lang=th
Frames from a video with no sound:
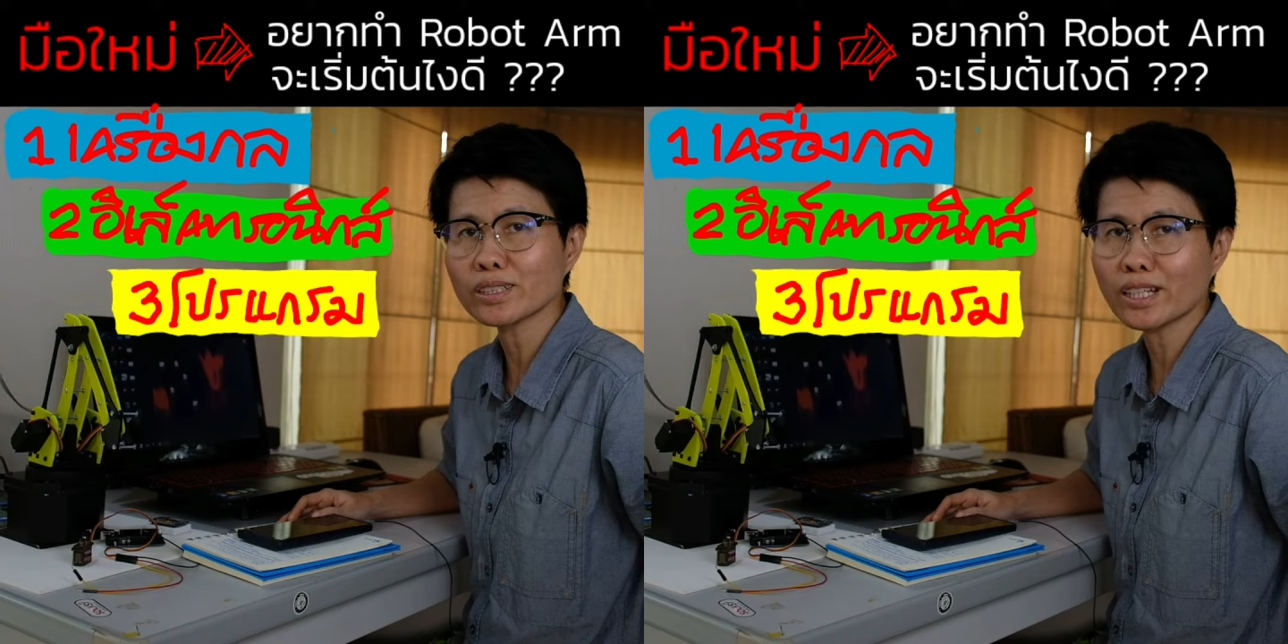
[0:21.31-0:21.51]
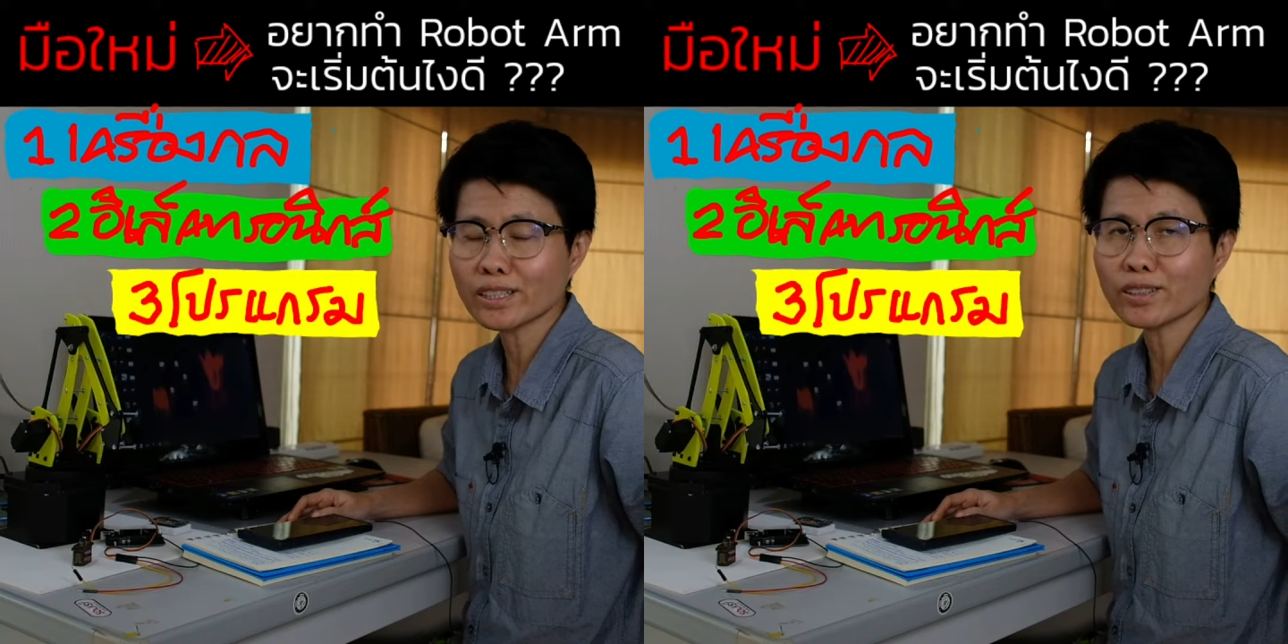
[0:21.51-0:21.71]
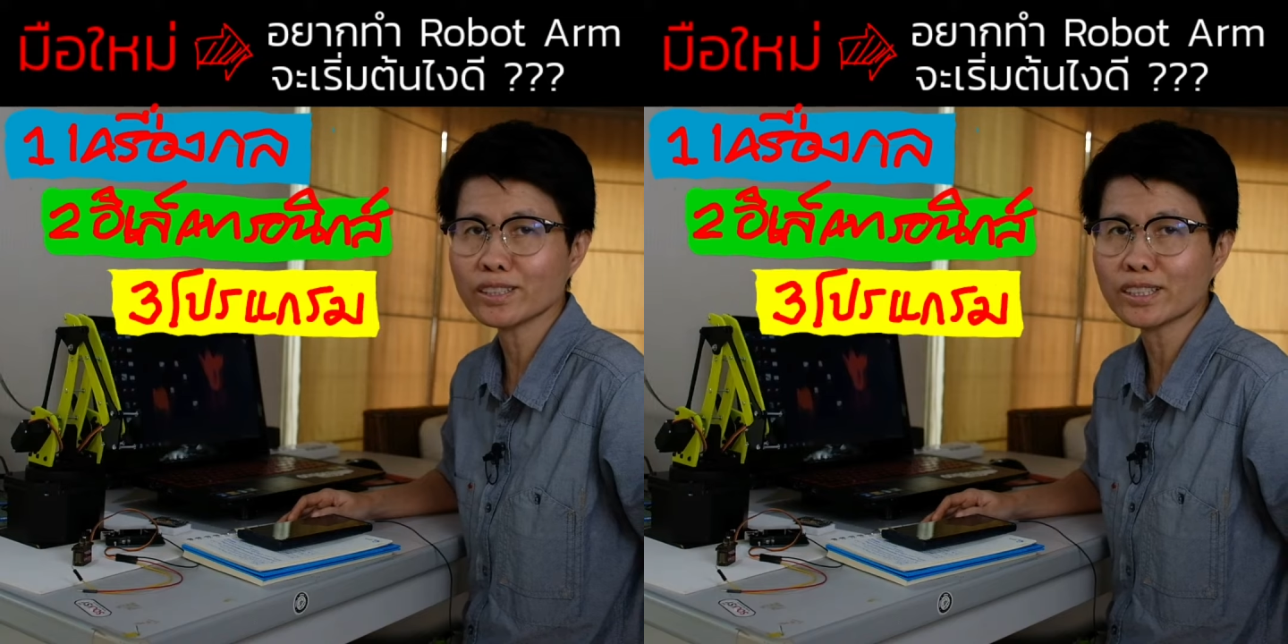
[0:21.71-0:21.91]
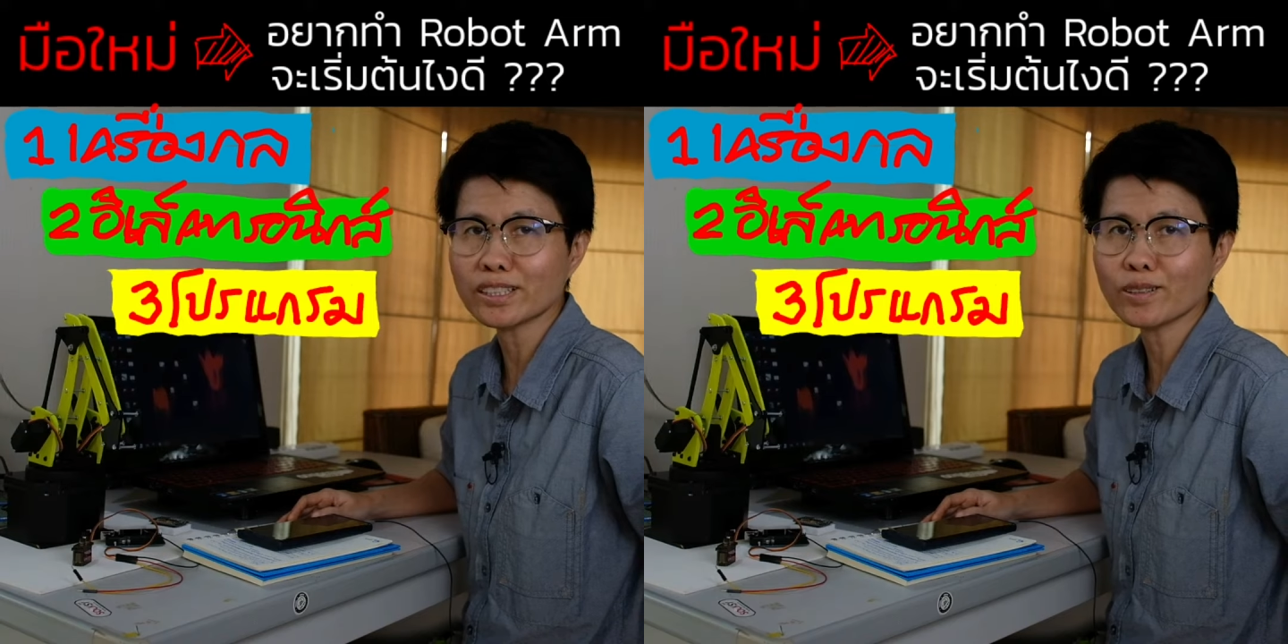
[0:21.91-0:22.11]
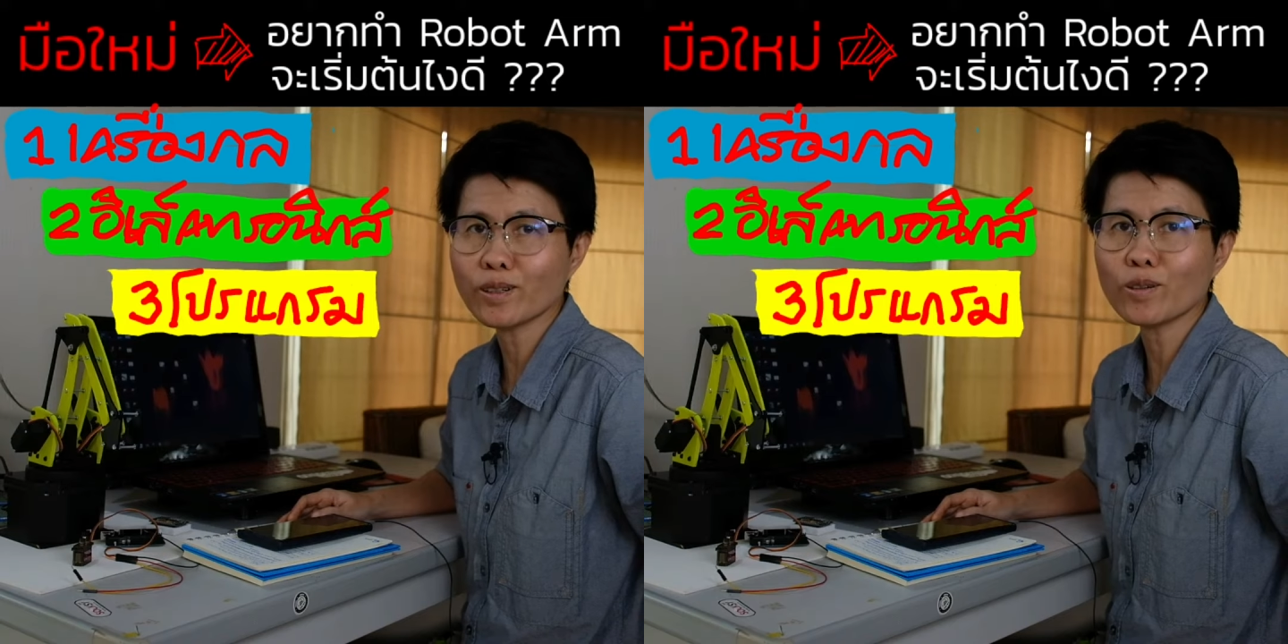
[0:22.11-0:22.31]
อิเล็กทรอนิก
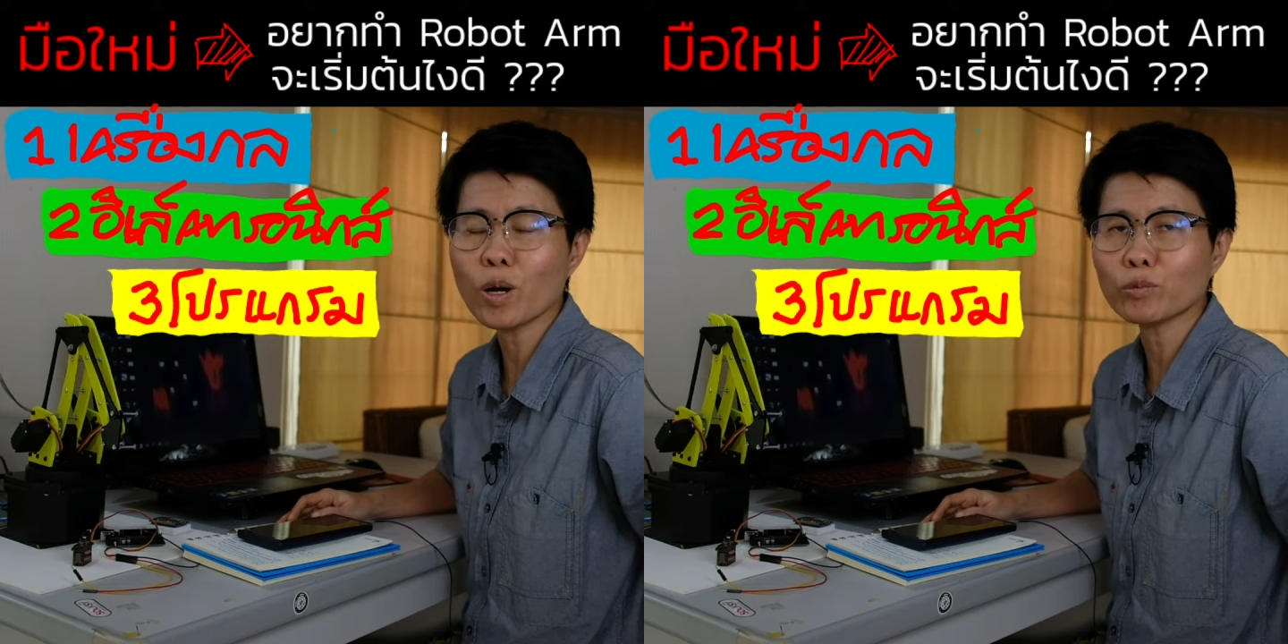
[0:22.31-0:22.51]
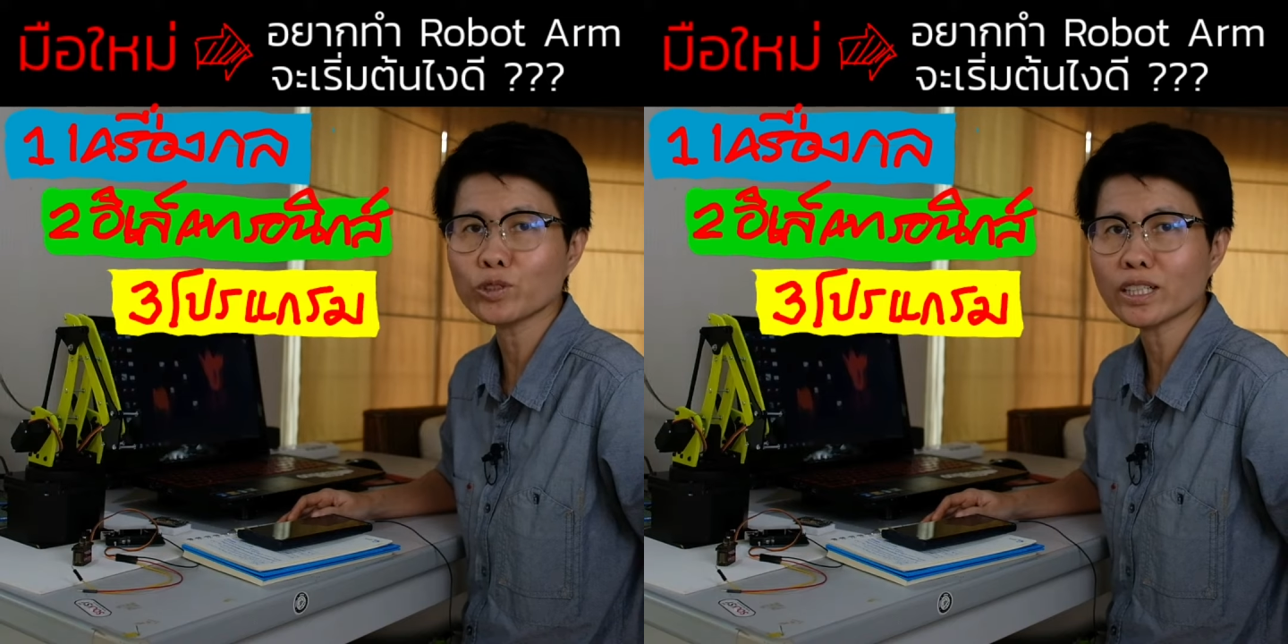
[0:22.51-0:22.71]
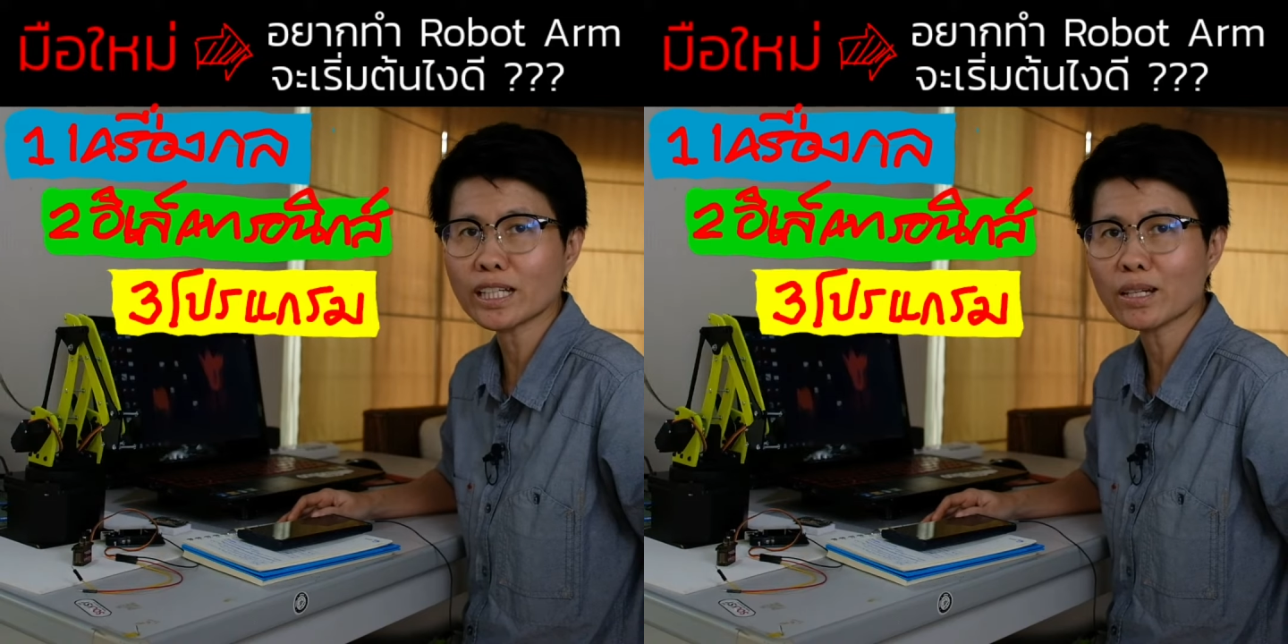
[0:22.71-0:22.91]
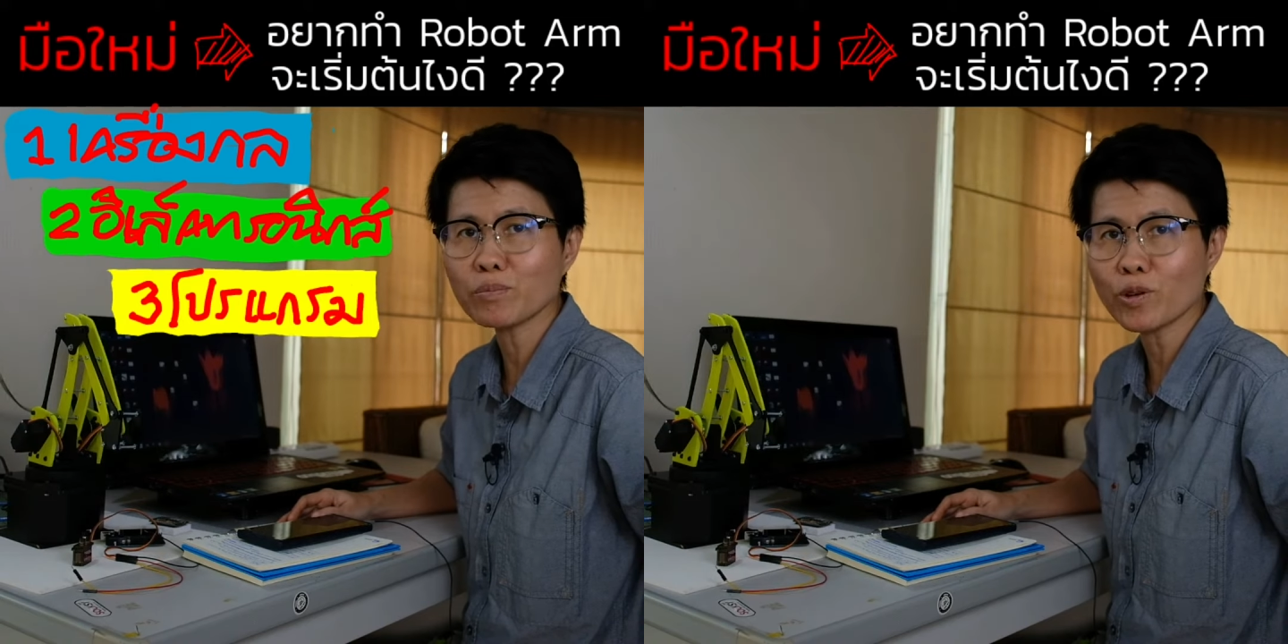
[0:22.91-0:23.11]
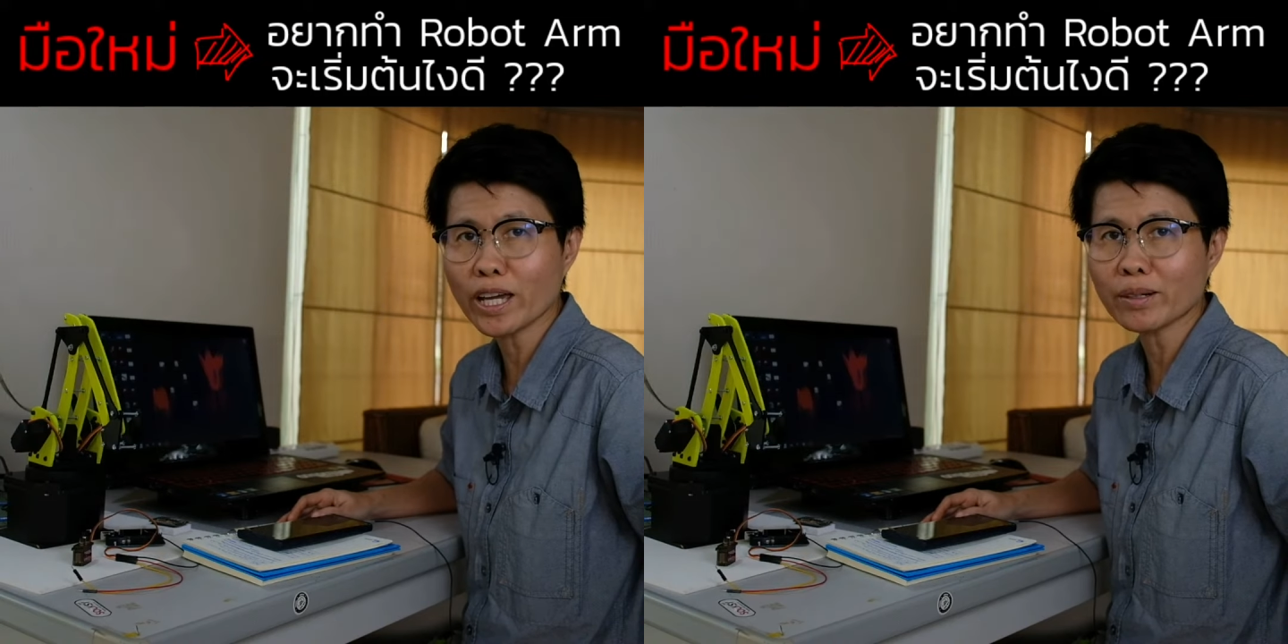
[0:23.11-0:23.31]
ส์แล้วก็ความรู้ทางด้าน
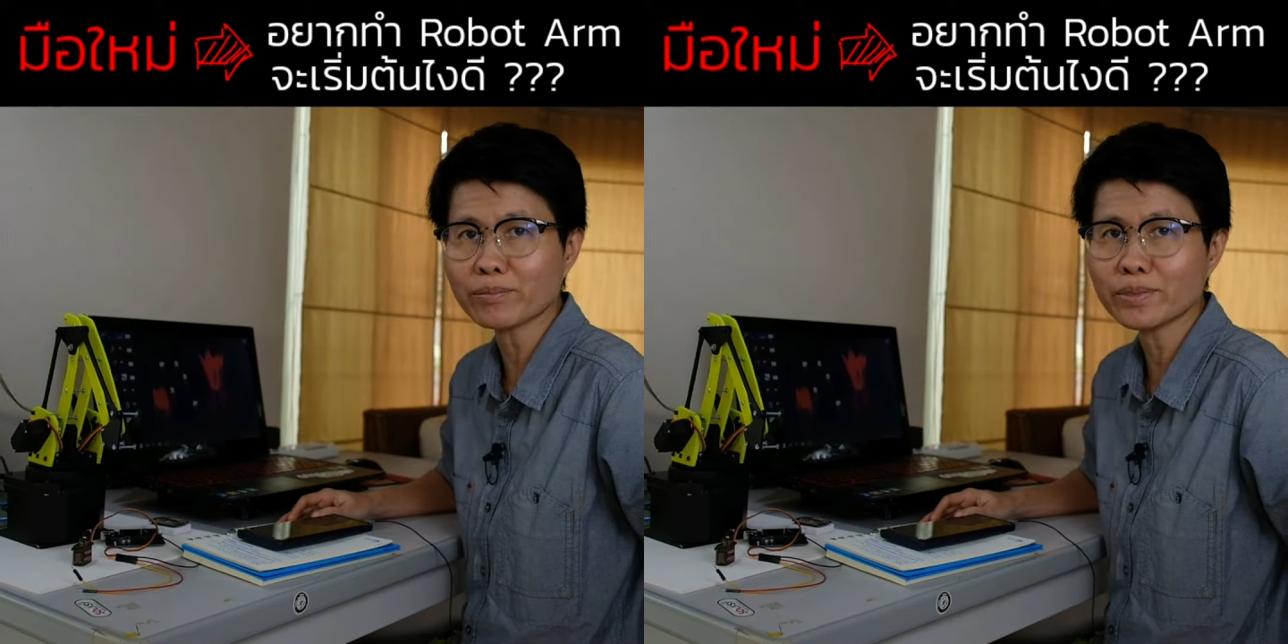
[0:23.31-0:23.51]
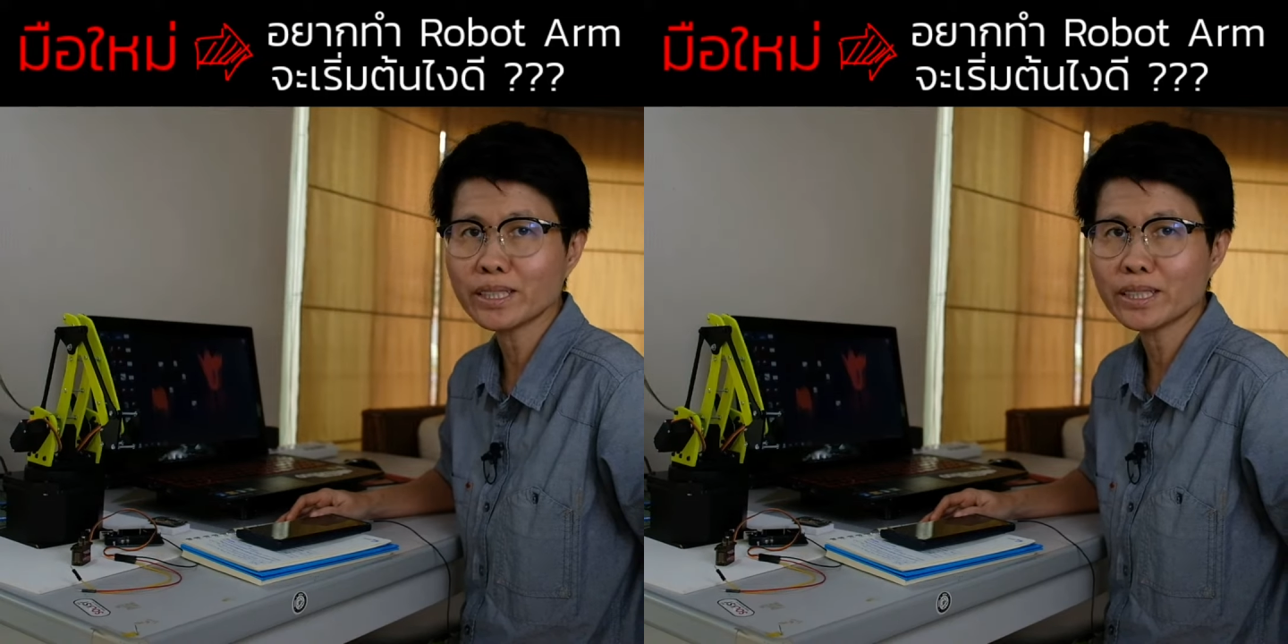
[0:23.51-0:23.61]
โปรแกรม